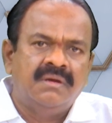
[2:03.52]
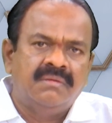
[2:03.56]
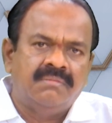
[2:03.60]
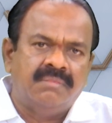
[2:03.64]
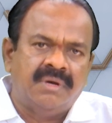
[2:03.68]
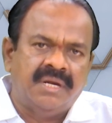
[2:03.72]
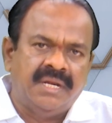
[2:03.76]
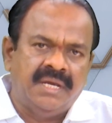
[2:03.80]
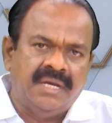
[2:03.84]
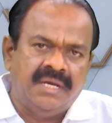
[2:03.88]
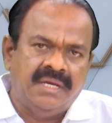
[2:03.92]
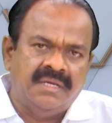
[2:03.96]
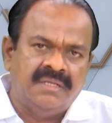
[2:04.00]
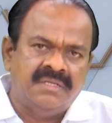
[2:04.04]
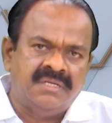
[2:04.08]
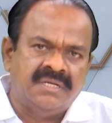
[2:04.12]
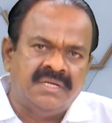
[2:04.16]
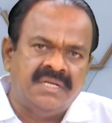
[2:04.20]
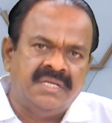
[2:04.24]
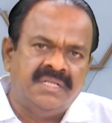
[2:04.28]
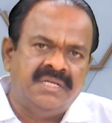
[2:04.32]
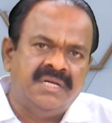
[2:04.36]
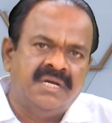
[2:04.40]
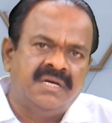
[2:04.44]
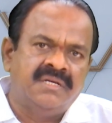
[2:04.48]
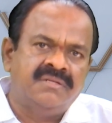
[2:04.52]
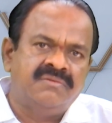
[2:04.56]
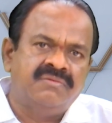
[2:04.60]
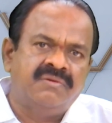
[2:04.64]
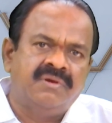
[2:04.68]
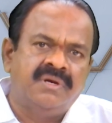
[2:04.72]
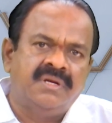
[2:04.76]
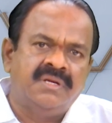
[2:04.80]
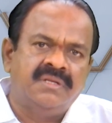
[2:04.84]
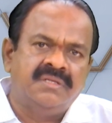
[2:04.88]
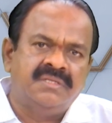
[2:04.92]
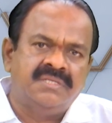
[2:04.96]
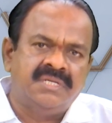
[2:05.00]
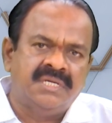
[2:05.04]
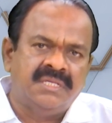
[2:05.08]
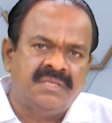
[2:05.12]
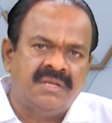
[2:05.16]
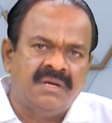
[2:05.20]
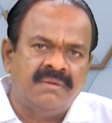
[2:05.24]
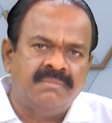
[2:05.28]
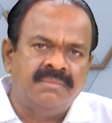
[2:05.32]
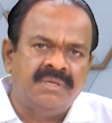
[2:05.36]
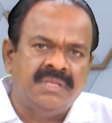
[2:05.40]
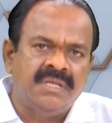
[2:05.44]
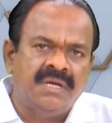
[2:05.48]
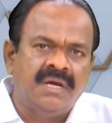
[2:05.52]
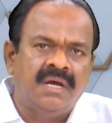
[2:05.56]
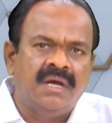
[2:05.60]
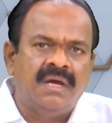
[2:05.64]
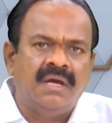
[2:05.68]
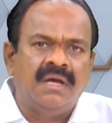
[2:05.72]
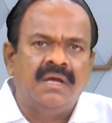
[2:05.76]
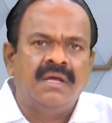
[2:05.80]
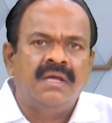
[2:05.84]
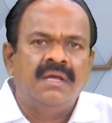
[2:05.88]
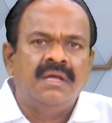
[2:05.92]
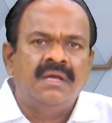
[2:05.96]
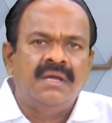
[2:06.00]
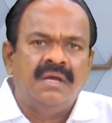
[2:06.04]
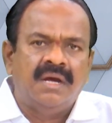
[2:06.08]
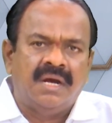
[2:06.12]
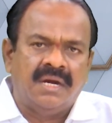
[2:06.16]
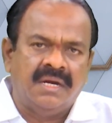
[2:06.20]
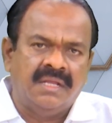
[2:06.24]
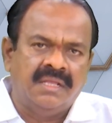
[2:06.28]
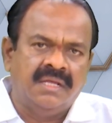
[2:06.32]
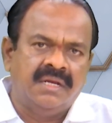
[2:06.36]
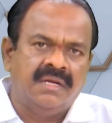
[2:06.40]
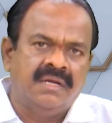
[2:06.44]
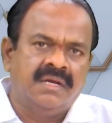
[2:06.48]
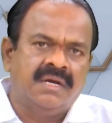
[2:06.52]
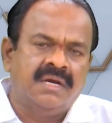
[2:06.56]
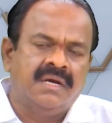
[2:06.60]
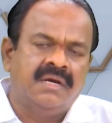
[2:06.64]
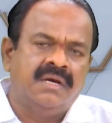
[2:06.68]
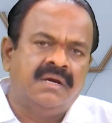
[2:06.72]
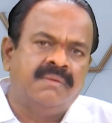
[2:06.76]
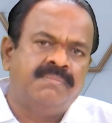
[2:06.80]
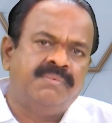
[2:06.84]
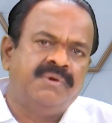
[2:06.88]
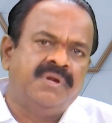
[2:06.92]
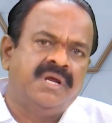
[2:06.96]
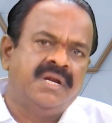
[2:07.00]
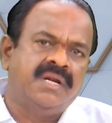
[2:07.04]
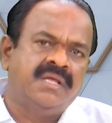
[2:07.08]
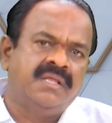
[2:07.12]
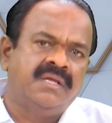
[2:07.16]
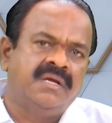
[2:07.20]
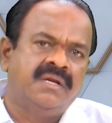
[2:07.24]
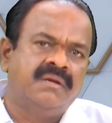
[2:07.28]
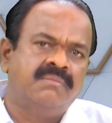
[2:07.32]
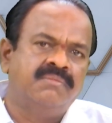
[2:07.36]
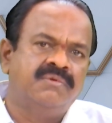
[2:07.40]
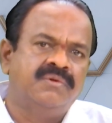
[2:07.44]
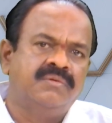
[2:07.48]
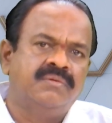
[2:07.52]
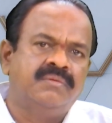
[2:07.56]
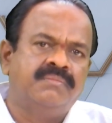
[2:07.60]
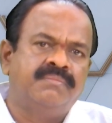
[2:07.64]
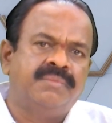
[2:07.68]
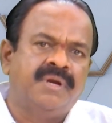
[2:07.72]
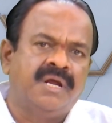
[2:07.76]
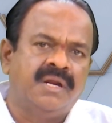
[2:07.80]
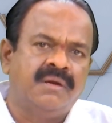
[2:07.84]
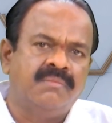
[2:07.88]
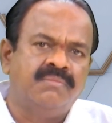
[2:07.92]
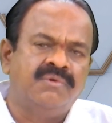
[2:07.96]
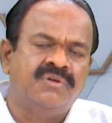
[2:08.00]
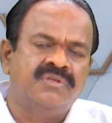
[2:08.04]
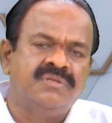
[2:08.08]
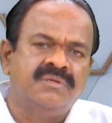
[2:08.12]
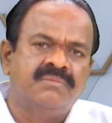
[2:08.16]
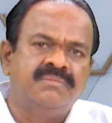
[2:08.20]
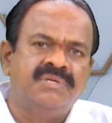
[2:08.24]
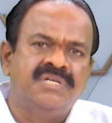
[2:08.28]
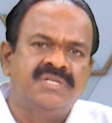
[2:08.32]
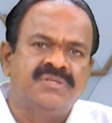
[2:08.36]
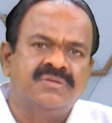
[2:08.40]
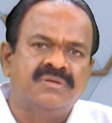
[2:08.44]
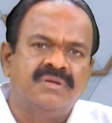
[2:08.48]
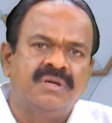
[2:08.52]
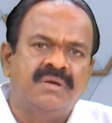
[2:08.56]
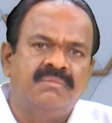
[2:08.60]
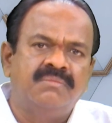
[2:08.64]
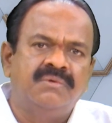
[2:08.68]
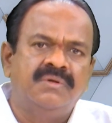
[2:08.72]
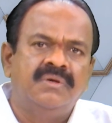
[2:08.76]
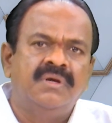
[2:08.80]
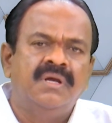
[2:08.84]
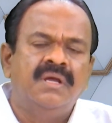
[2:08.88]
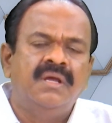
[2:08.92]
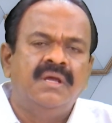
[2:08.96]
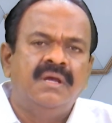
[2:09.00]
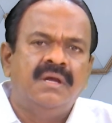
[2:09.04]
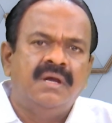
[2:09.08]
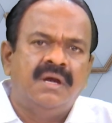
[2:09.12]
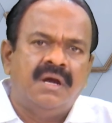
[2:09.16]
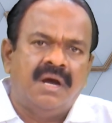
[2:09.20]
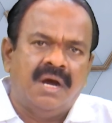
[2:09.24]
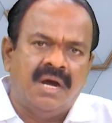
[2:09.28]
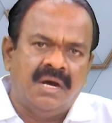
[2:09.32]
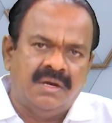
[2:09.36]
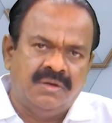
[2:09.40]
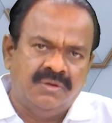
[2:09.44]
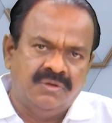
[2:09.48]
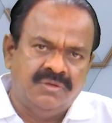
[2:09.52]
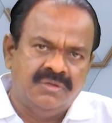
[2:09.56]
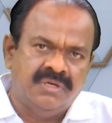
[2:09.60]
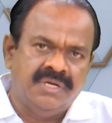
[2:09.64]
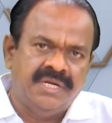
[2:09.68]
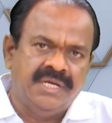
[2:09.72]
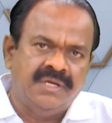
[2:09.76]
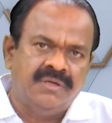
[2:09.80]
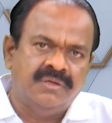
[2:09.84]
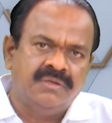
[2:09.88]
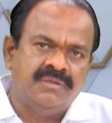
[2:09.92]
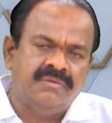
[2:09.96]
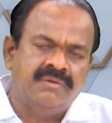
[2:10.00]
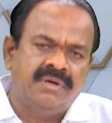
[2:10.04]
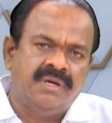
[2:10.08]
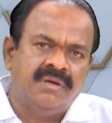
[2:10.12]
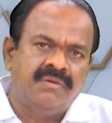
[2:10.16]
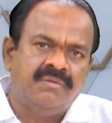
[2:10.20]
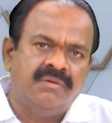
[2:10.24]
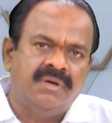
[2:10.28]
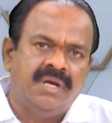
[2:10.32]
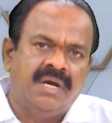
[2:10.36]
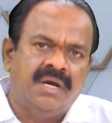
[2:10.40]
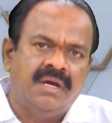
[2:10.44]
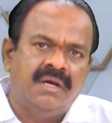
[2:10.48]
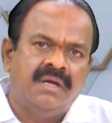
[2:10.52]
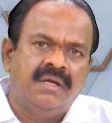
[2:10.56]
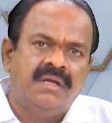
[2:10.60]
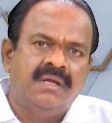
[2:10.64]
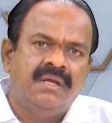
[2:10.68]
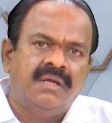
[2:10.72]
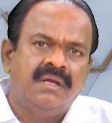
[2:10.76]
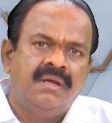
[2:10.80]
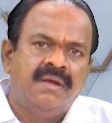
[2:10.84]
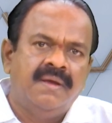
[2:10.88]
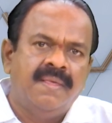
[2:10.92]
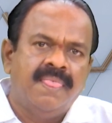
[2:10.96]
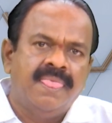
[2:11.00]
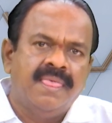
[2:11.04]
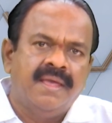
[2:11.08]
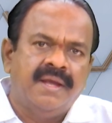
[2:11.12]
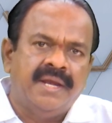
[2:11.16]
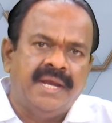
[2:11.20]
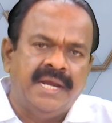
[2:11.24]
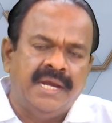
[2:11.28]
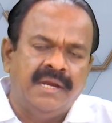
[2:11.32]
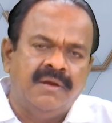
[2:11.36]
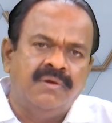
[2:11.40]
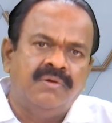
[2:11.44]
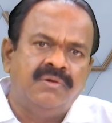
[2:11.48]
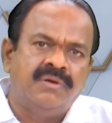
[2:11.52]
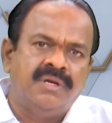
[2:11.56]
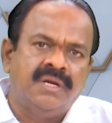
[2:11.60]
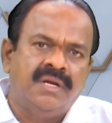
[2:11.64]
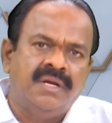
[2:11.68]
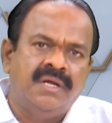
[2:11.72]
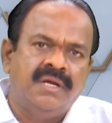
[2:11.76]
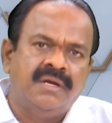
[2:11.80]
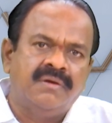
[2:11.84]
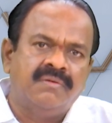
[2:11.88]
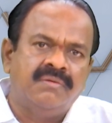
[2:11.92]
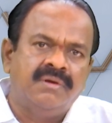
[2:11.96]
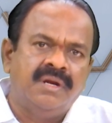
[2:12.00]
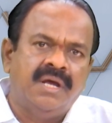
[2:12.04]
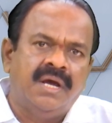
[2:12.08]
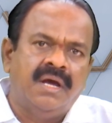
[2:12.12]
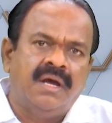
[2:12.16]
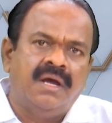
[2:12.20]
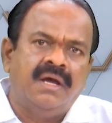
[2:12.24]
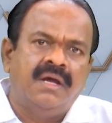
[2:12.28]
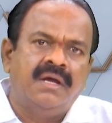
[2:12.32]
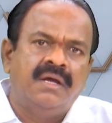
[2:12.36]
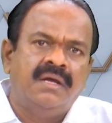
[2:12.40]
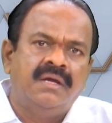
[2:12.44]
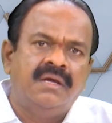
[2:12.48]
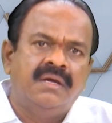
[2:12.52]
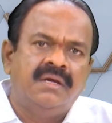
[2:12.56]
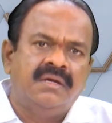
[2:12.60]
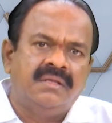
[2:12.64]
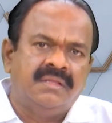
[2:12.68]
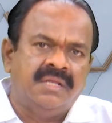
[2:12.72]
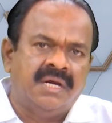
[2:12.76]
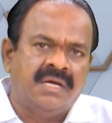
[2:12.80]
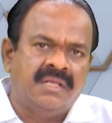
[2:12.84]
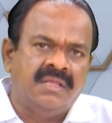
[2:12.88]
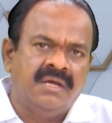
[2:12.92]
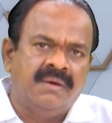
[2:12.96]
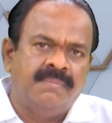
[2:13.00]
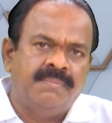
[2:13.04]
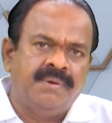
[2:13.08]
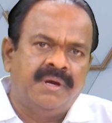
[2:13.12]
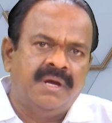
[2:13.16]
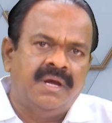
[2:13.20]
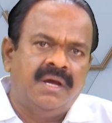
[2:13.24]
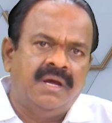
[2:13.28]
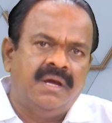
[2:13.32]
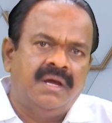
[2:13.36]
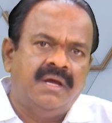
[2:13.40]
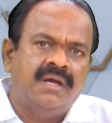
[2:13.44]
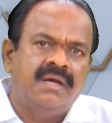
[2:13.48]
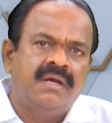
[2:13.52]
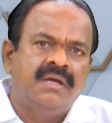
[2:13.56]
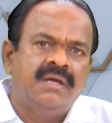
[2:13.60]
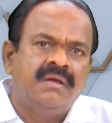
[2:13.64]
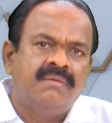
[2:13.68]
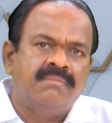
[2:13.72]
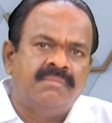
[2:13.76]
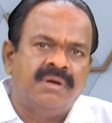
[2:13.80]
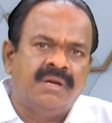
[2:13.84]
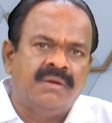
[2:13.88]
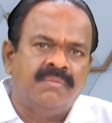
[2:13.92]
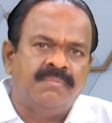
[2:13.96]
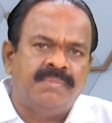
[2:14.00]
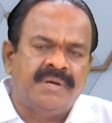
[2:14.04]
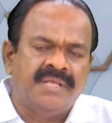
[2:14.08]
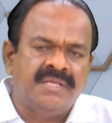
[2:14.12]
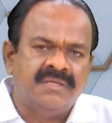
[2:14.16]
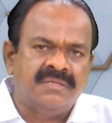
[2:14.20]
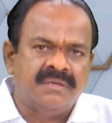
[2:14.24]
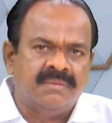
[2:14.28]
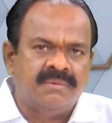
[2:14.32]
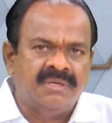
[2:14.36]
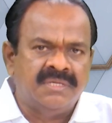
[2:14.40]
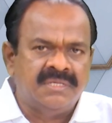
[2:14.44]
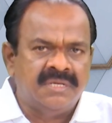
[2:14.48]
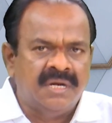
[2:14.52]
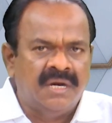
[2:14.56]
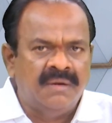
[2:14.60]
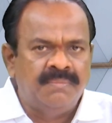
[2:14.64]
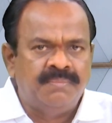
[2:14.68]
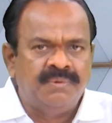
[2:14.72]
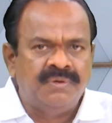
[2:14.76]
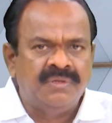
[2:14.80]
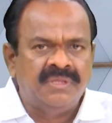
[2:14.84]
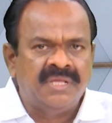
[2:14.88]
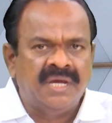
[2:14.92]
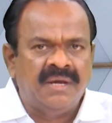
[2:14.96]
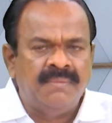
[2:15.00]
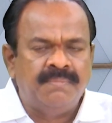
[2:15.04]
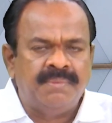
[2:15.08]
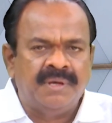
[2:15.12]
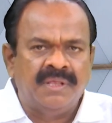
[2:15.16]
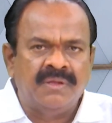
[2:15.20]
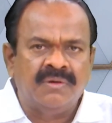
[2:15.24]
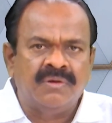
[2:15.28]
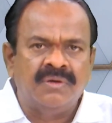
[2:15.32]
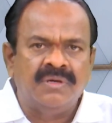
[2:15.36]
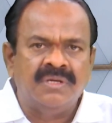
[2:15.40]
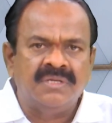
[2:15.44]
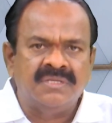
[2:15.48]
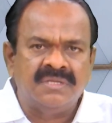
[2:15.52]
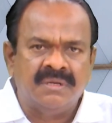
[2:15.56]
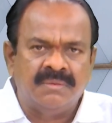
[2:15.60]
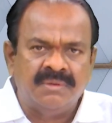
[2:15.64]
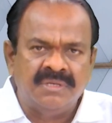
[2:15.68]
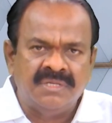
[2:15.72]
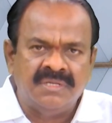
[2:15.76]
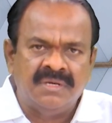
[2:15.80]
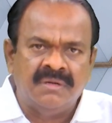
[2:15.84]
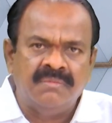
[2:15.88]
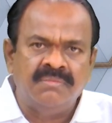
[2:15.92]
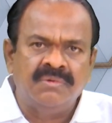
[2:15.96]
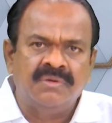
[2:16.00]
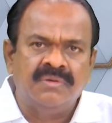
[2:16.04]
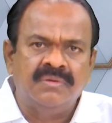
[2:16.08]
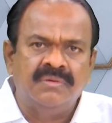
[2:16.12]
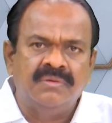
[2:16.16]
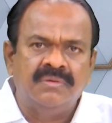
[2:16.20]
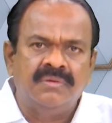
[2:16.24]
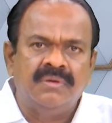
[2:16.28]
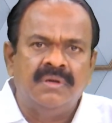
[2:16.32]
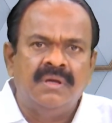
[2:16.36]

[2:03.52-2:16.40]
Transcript: మరే చిరంజీవి గారు వారి చేతుల మీదుగా అన్నదాన అప్పుడు అన్నదానము ప్రారంభోత్సవం చేసుకున్నాము ఆ రోజు నుండి ఈరోజు రోజు కూడా ఏ లోటు లేకుండా దాదాపుగా మనం పది సంవత్సరాలు పూర్తయి పదకొండో సంవత్సరంకు